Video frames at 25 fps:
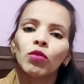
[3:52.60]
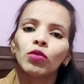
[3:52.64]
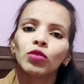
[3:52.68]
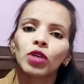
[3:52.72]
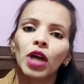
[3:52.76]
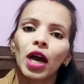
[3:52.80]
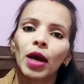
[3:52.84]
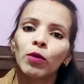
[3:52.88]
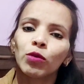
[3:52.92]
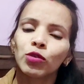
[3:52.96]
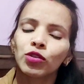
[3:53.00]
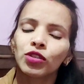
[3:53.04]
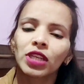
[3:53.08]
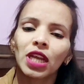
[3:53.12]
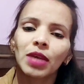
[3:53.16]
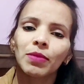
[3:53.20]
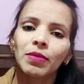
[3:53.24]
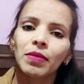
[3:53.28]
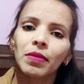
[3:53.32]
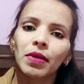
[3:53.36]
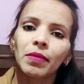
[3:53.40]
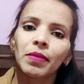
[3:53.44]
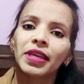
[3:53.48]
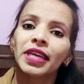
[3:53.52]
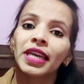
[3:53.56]
वो उस टाइम
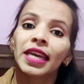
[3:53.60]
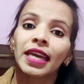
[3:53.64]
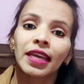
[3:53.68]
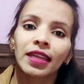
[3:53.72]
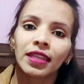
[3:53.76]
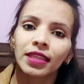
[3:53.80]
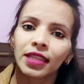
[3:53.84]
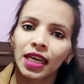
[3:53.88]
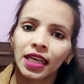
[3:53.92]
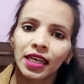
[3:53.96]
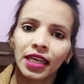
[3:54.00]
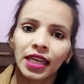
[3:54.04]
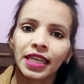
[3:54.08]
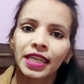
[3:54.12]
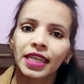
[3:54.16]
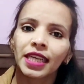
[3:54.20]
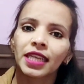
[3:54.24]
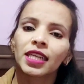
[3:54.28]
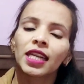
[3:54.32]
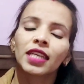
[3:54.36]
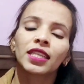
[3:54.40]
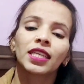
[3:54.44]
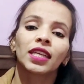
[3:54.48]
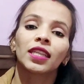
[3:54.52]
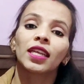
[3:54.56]
में बेबी खेलता नहीं
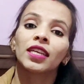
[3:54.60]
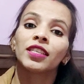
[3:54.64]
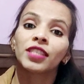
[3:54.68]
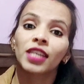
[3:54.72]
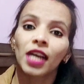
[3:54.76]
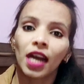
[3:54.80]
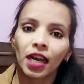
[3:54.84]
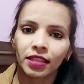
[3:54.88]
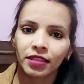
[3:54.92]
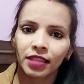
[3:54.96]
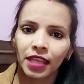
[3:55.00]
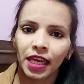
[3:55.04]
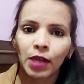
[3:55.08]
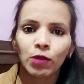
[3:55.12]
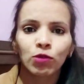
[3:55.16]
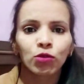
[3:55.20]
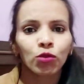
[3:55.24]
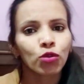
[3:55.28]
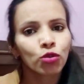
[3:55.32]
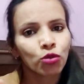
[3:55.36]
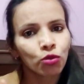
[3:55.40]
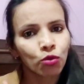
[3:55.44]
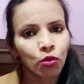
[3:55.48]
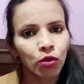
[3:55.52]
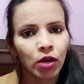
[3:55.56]
है ना ज्यादा जागता है
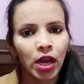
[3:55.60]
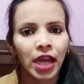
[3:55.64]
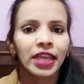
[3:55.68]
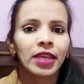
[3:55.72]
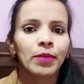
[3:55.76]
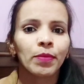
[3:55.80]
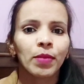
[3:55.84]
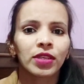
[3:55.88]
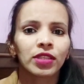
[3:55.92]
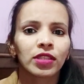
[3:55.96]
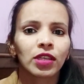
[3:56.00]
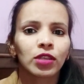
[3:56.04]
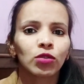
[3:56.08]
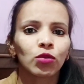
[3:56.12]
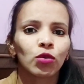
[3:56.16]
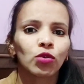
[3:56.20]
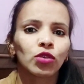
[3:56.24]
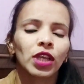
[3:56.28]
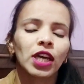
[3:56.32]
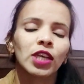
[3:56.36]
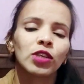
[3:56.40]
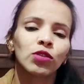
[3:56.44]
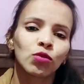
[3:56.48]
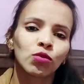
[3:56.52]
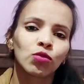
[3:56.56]
उसको सोना ही पसंद
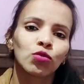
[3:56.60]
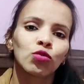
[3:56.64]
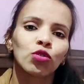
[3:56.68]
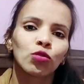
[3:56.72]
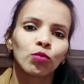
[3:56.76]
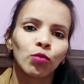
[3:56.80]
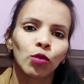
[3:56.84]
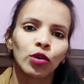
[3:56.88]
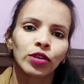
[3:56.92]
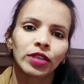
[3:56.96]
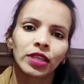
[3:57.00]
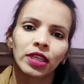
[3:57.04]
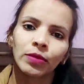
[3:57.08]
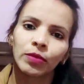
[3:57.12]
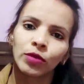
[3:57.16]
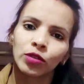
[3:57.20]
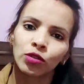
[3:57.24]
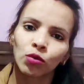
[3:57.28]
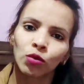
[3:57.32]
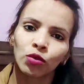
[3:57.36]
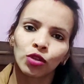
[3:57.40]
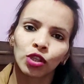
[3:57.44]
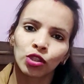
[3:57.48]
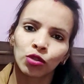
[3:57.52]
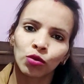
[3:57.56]
होता है सुसु पोटी भी
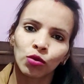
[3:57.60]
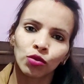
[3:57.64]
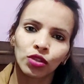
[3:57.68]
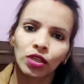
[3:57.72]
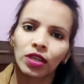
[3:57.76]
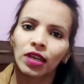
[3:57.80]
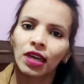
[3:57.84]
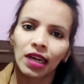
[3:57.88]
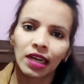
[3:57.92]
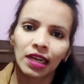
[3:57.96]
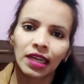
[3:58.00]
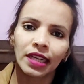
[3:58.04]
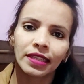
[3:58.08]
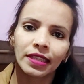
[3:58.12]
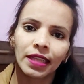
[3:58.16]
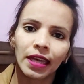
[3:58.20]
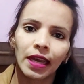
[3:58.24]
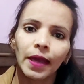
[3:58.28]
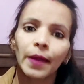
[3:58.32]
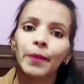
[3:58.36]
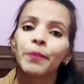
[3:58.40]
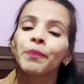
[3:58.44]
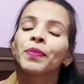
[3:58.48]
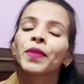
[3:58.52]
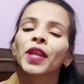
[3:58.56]
सोते सोते कर लेता
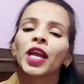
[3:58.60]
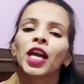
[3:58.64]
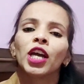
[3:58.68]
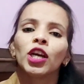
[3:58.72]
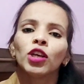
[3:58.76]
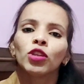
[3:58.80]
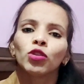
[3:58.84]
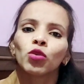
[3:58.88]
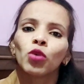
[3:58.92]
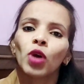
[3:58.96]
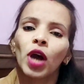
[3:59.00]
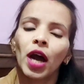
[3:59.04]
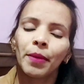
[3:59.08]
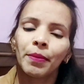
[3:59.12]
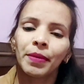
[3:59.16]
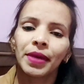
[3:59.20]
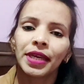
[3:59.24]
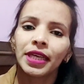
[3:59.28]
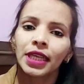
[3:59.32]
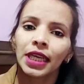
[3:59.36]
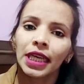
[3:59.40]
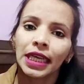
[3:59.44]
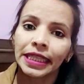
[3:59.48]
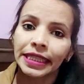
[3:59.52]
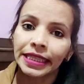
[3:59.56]
है तो
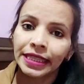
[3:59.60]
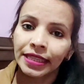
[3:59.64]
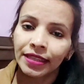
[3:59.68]
हमें